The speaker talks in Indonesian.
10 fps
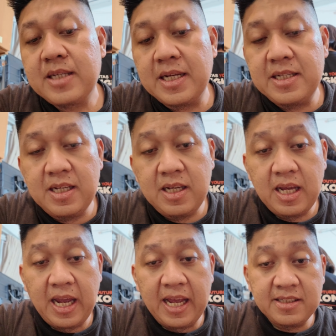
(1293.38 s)
jadi
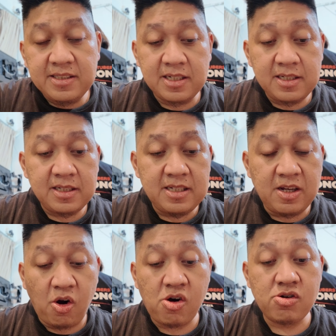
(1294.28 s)
agent di
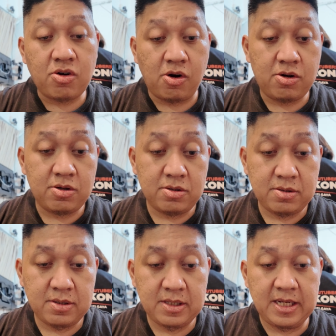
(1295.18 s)
Hong Kong
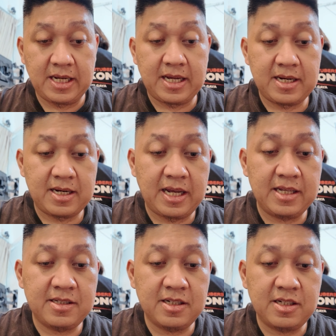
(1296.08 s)
ya kan
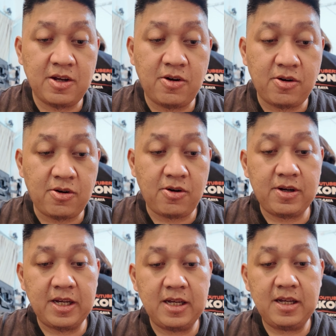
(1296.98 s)
agent iya. di Hong Kong
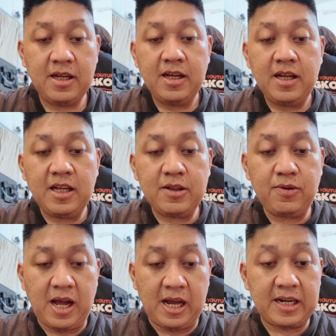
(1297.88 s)
iya itu
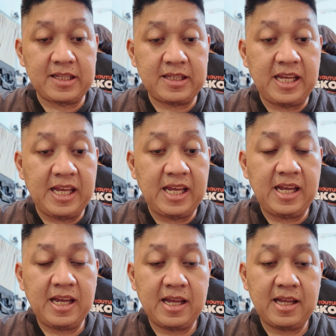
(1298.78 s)
nggak
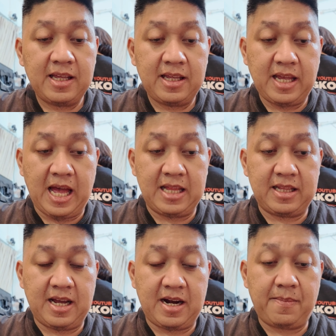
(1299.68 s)
ngerti
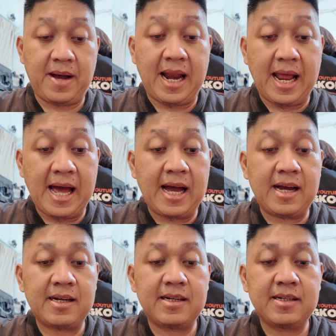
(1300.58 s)
antara
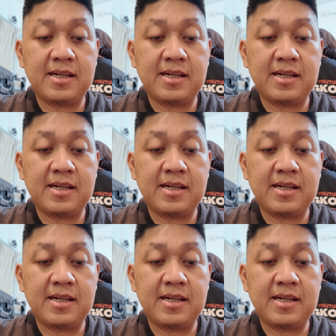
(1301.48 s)
Malang,